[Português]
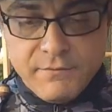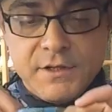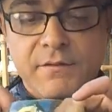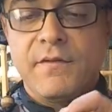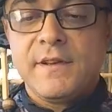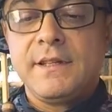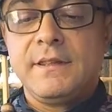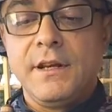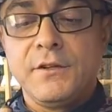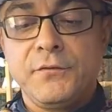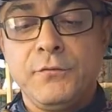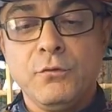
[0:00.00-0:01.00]
você vai fazer
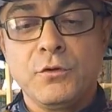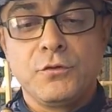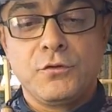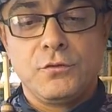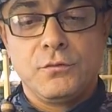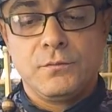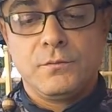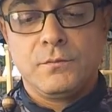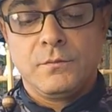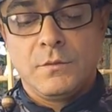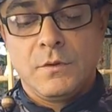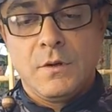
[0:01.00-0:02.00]
três furos.
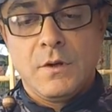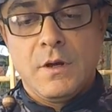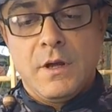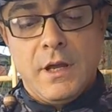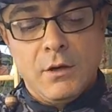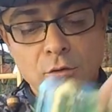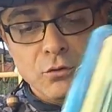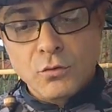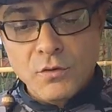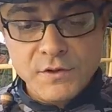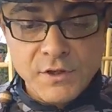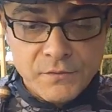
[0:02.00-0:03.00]
Eu não estou
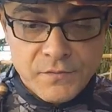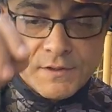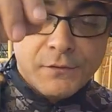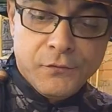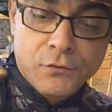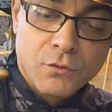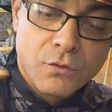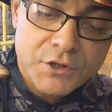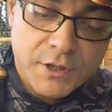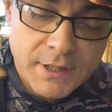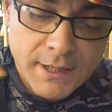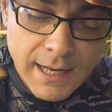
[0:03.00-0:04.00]
conseguindo fazer furo hoje aqui,